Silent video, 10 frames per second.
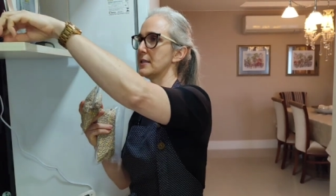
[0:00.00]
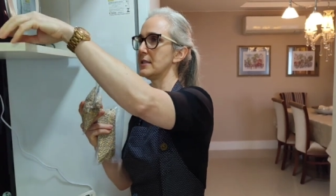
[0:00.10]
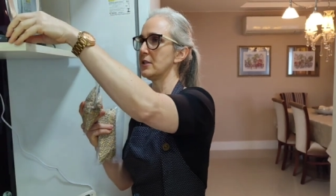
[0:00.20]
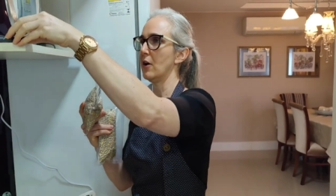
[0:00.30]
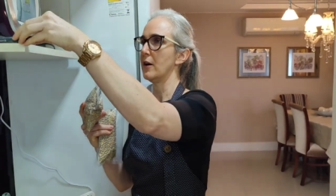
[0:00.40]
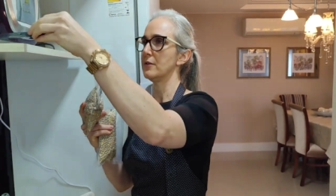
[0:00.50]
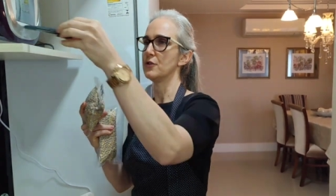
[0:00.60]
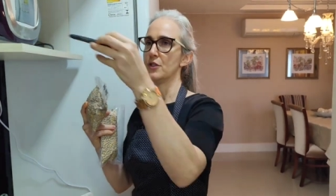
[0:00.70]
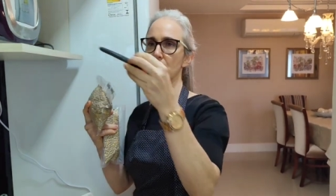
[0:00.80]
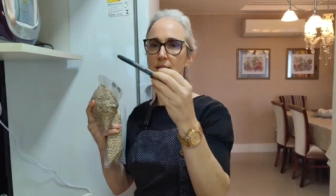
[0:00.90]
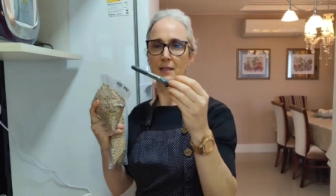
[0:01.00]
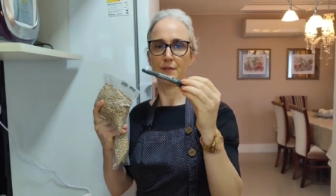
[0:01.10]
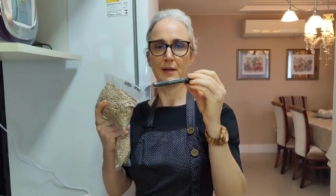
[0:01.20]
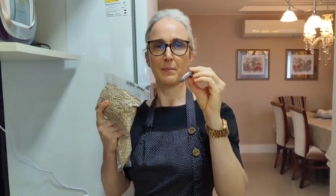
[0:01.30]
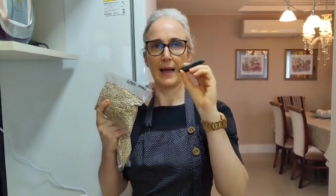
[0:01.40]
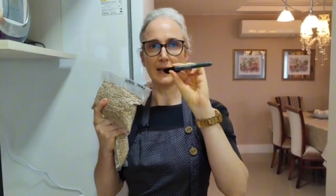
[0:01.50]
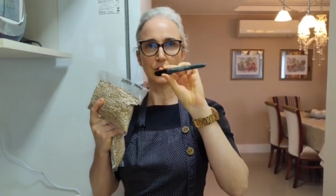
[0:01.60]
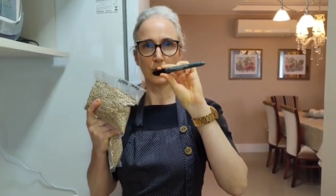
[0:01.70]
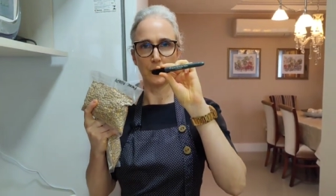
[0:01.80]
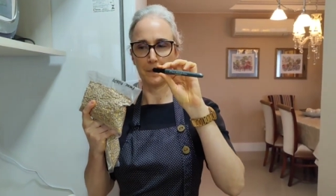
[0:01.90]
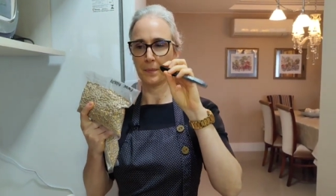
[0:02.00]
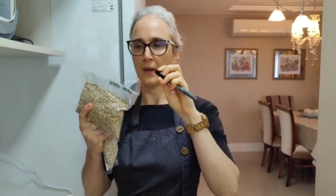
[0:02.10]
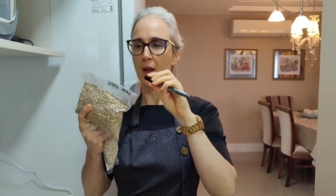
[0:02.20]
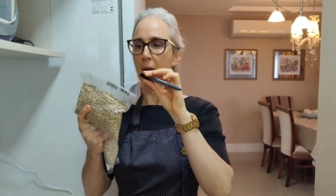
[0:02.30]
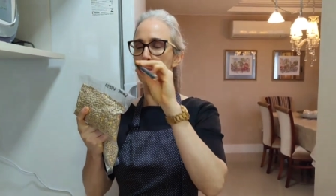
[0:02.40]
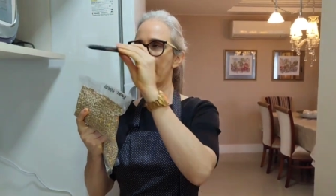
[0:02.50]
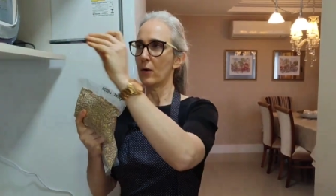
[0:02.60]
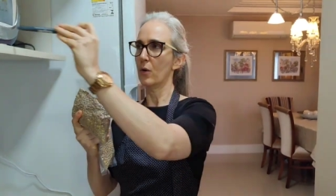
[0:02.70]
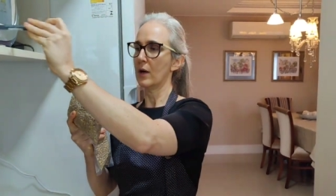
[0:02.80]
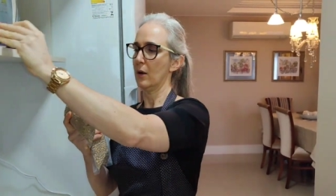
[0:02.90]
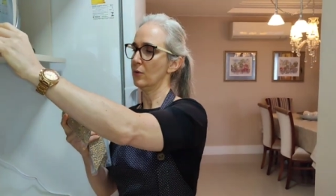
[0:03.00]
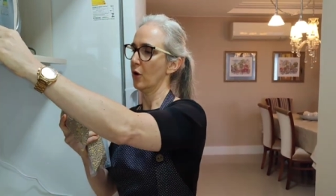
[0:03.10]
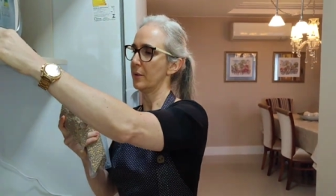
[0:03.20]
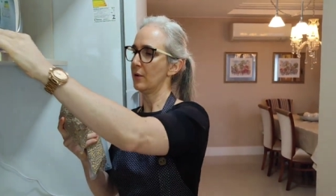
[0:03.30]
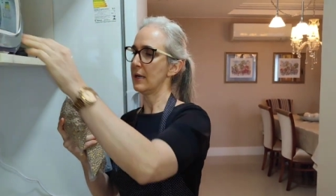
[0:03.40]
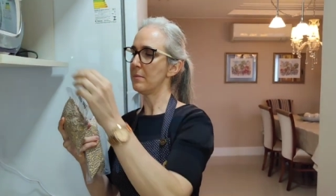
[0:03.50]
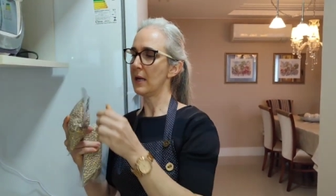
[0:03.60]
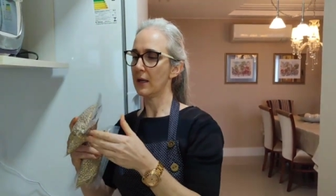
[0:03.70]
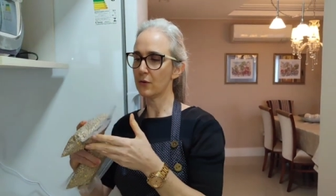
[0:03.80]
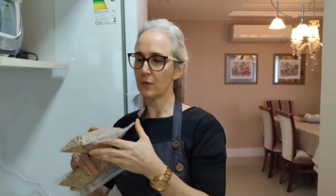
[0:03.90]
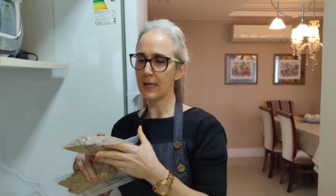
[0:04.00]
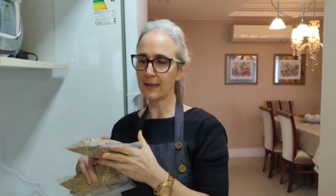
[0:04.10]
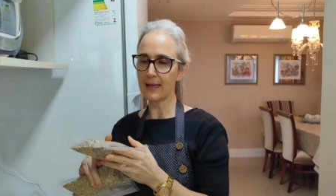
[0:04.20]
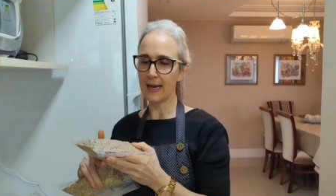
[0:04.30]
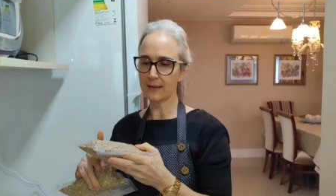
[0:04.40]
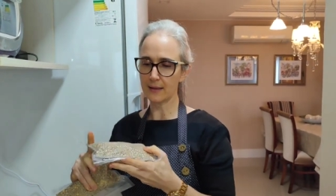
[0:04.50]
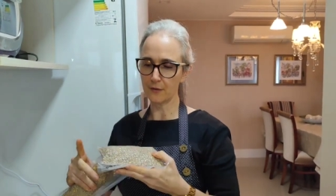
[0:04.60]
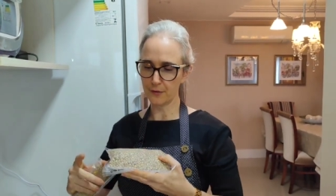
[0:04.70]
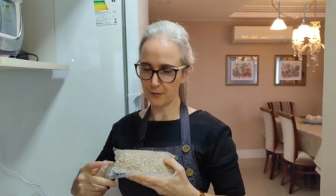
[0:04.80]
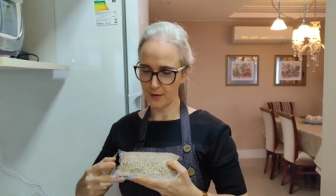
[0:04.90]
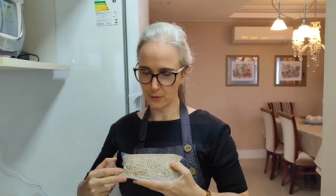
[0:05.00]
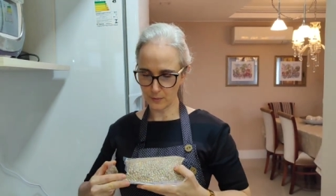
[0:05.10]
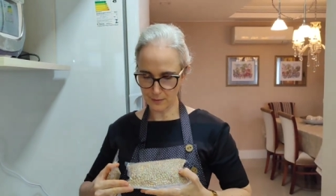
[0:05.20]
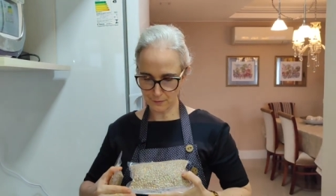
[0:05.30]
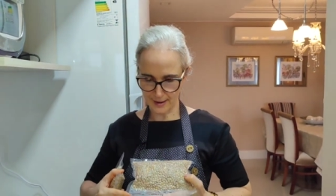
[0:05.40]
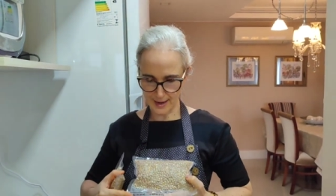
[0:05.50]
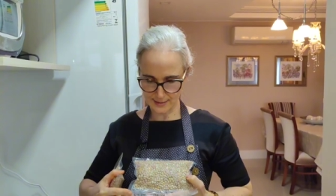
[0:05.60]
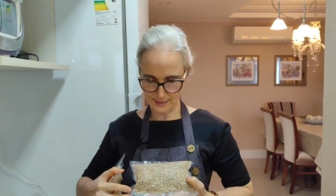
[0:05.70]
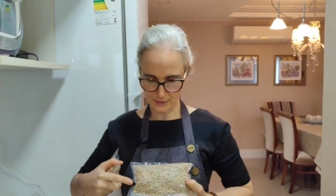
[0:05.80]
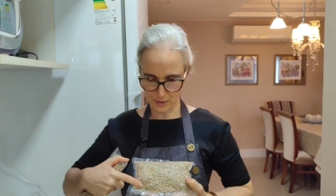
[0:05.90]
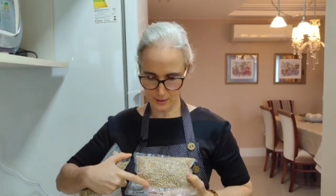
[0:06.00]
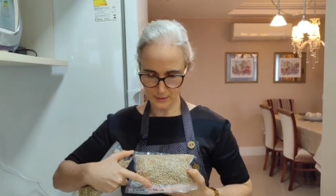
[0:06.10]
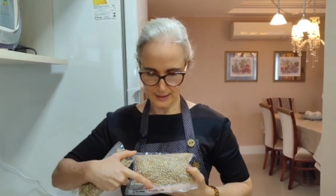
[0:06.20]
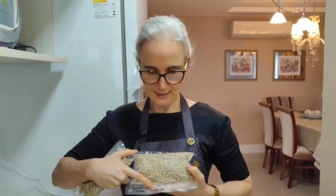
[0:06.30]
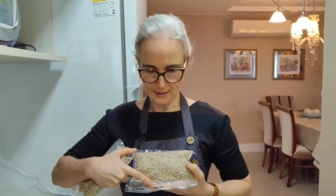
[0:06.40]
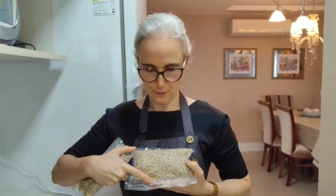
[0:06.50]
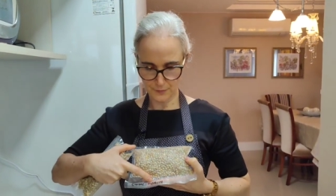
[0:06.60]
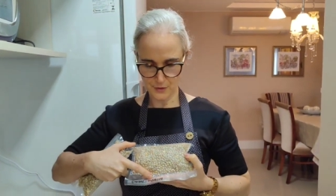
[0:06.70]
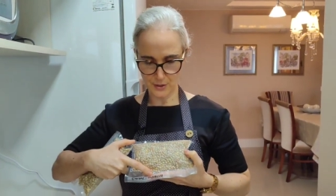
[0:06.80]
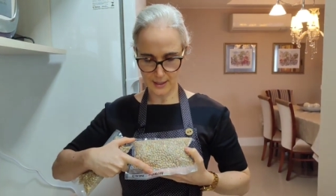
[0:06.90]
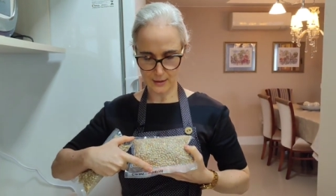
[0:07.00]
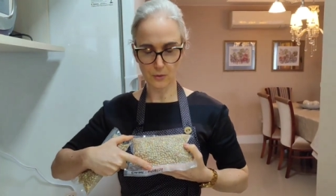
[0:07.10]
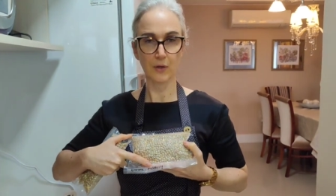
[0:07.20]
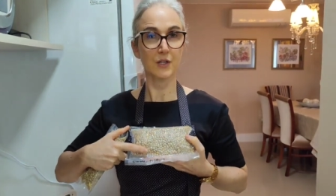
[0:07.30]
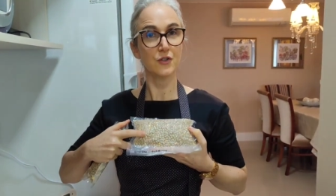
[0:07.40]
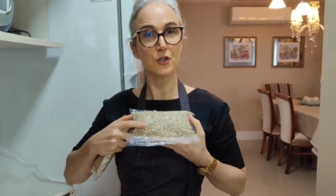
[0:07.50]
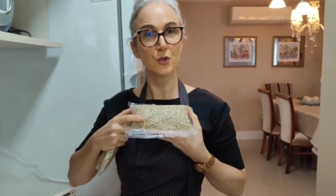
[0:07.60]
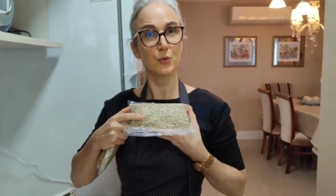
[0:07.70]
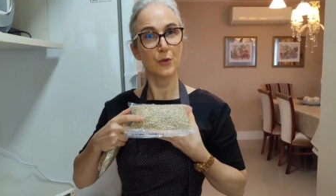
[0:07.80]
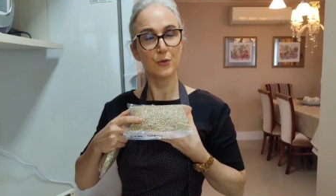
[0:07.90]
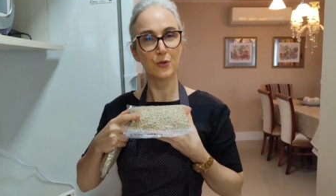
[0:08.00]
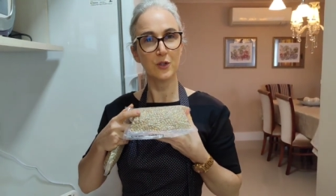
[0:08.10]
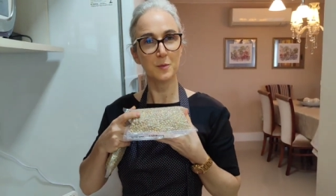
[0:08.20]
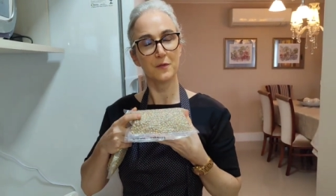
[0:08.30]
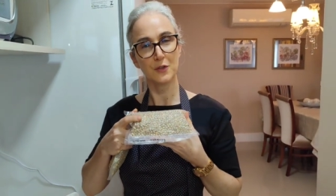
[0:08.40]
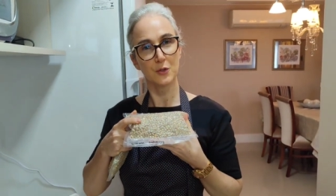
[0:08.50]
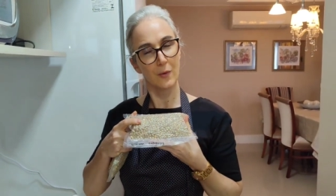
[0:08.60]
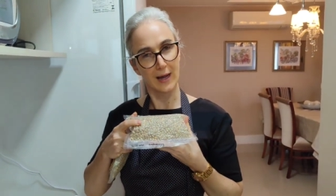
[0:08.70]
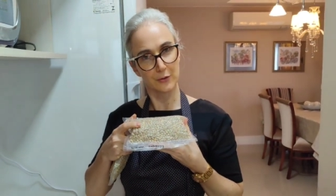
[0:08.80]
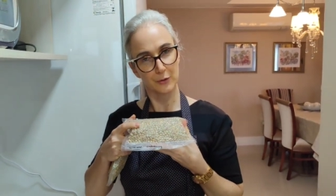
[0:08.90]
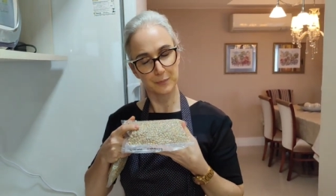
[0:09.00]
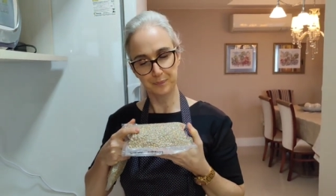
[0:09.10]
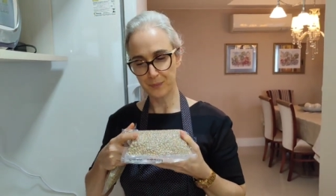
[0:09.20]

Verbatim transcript: assim, ó, de escrever em plástico para colocar o nome do alimento e a data que foi feito o envase, ó. Esse aqui eu fiz dia 14 de junho de 2024.